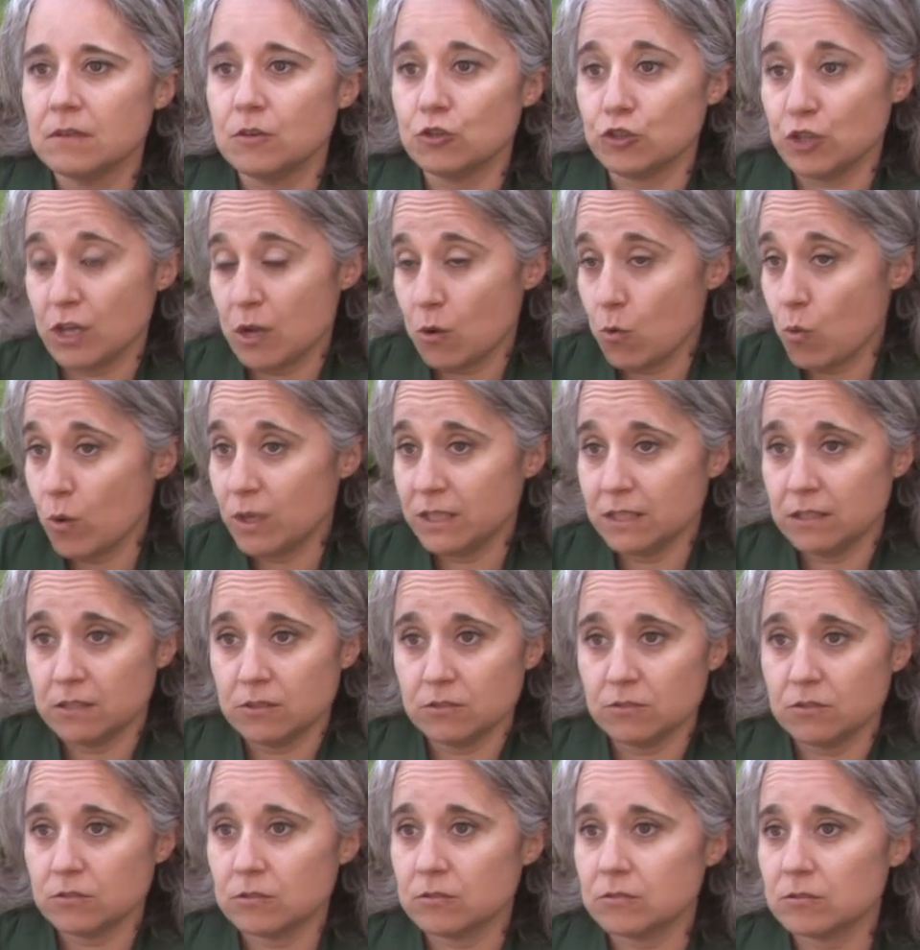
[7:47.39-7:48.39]
Los
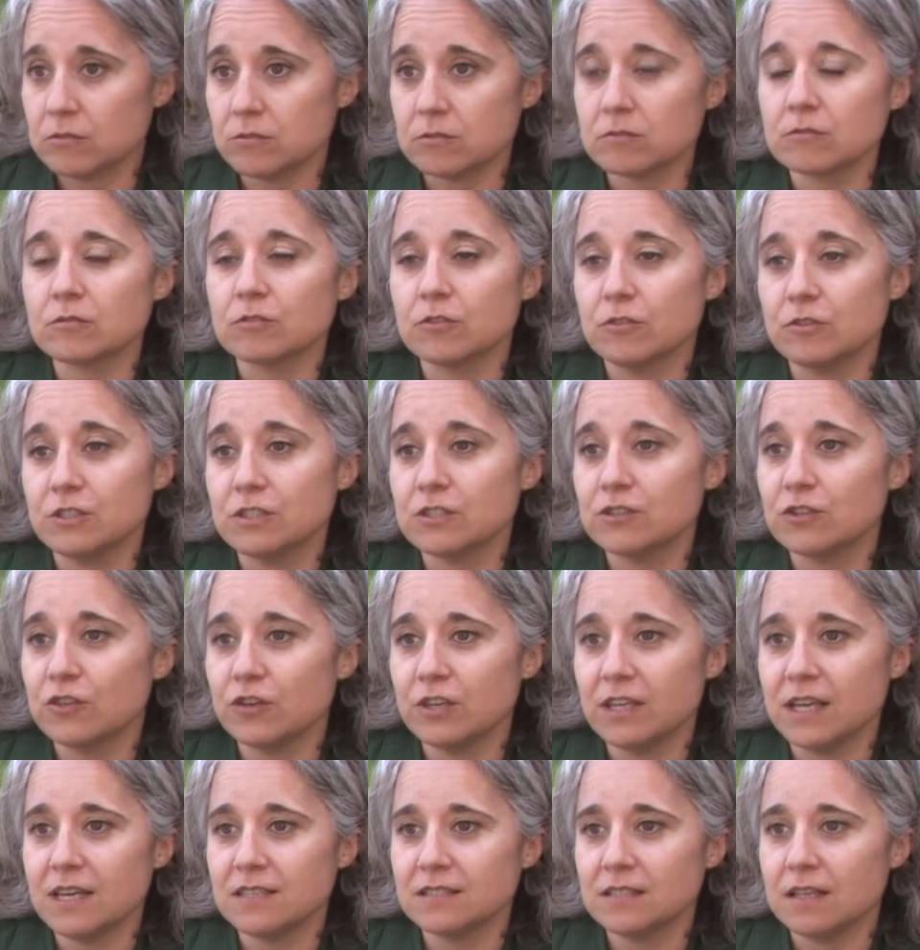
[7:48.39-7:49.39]
encuentros, son
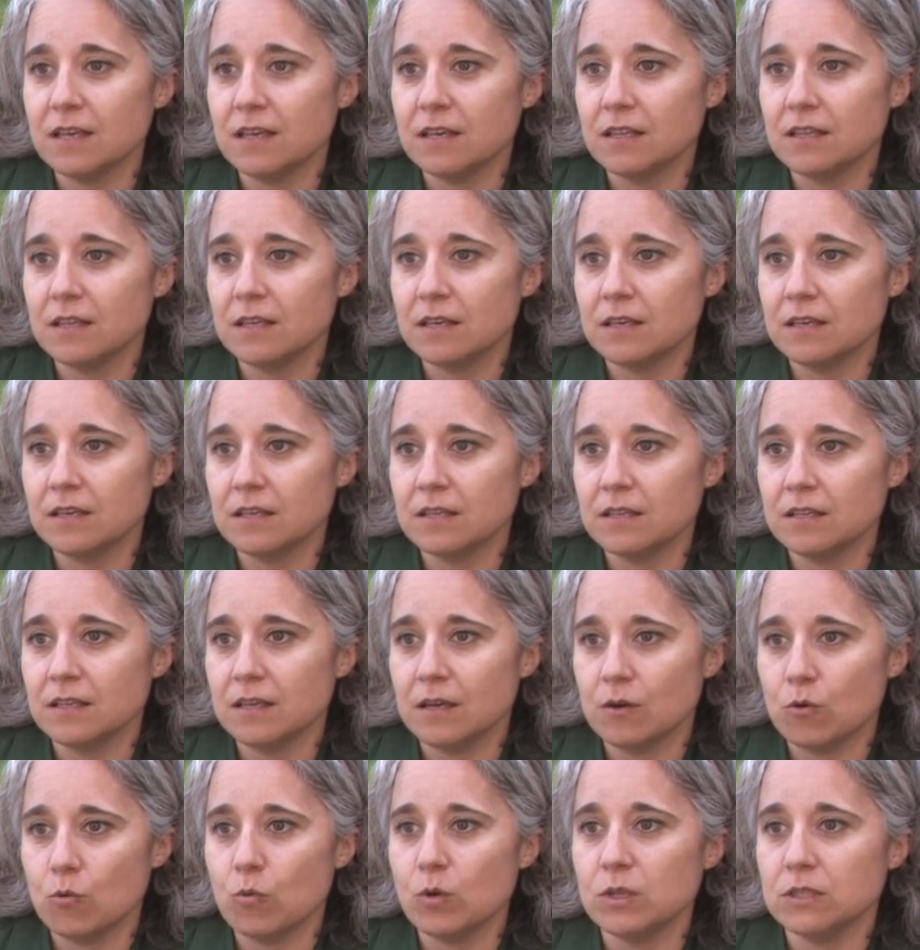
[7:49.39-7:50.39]
historias
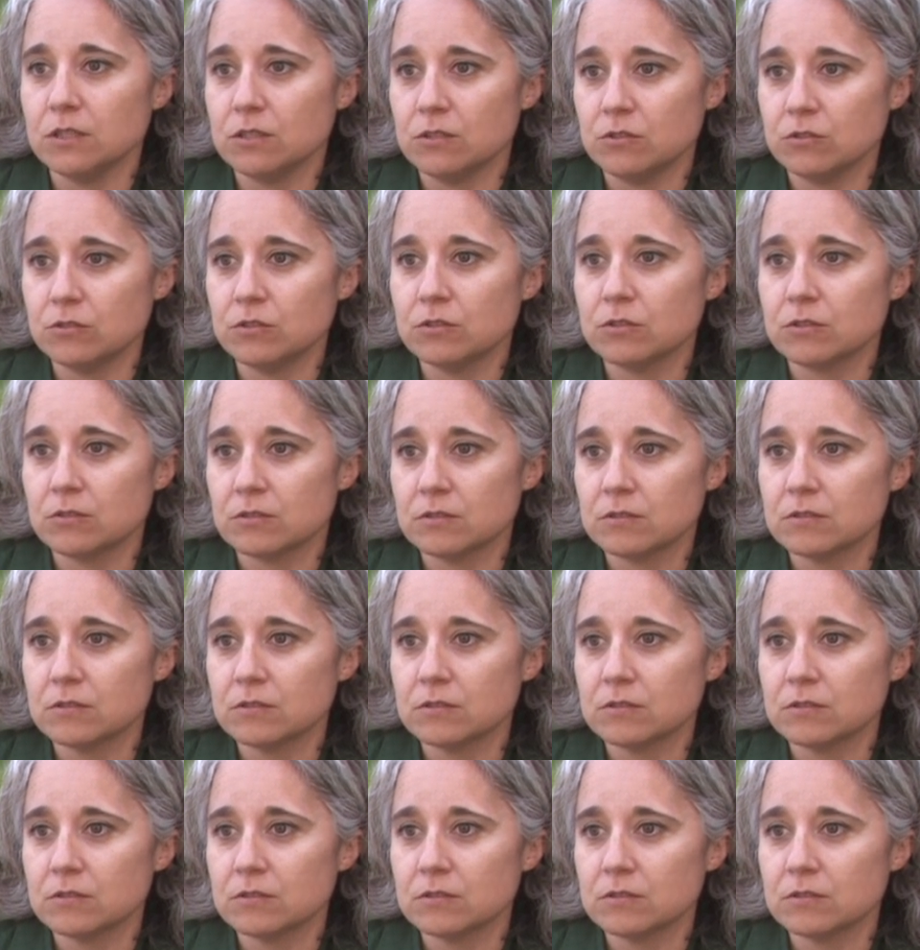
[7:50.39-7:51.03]
de, encuentros.